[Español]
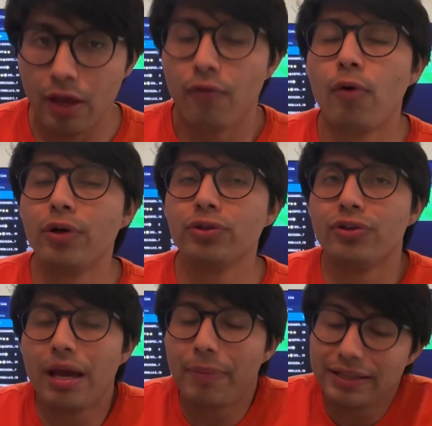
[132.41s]
Fue cuando
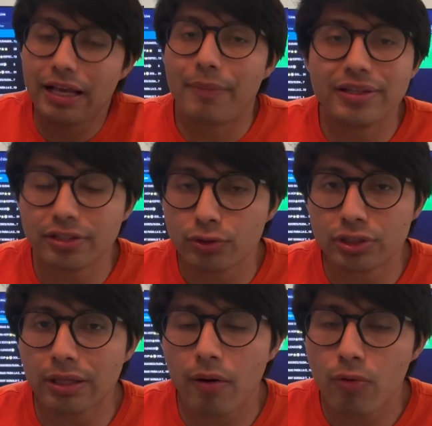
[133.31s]
ya prácticamente no se
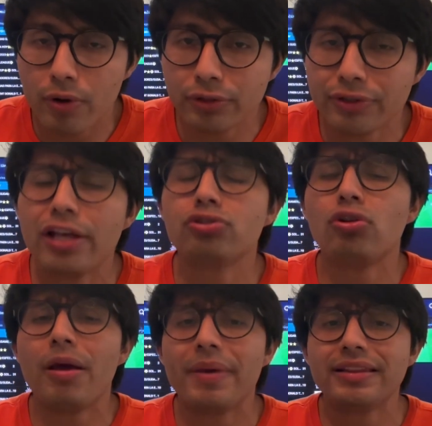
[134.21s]
estaba jugando nada,
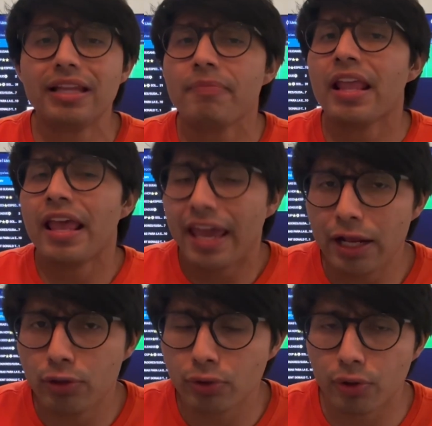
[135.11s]
solamente
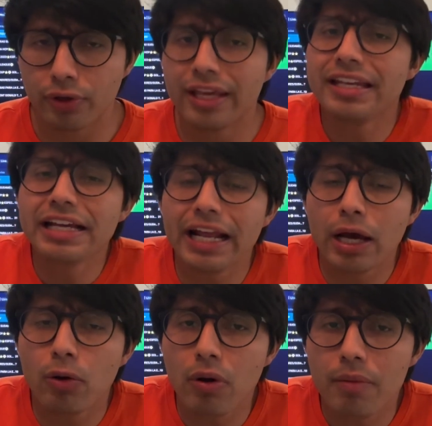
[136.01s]
el honor. Y
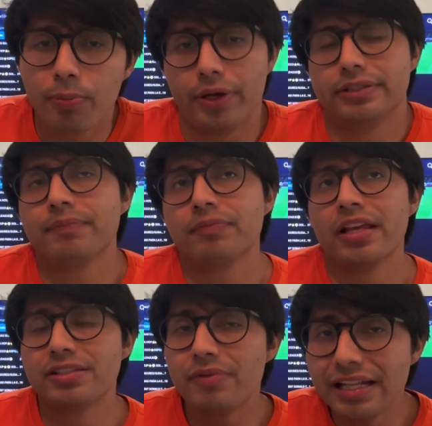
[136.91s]
Nicaragua, pues,
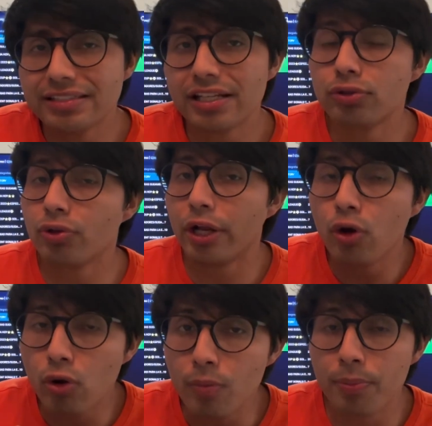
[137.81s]
si bien es cierto que
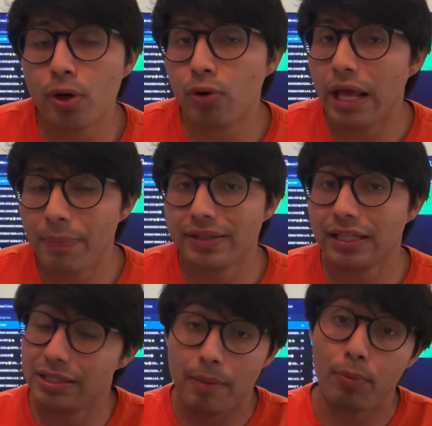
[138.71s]
no cumplió con las
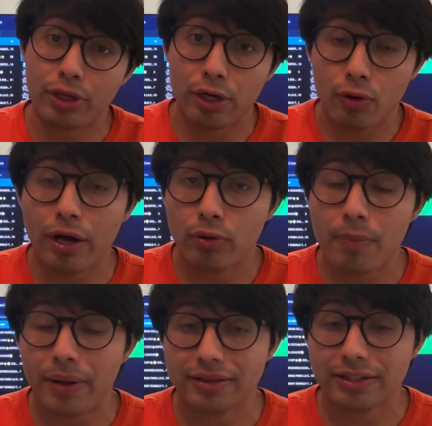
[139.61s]
expectativas porque no ganó el
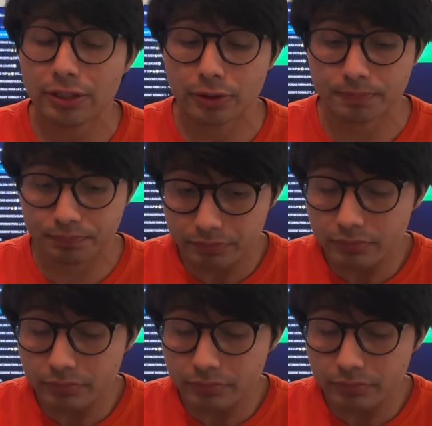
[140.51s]
partido,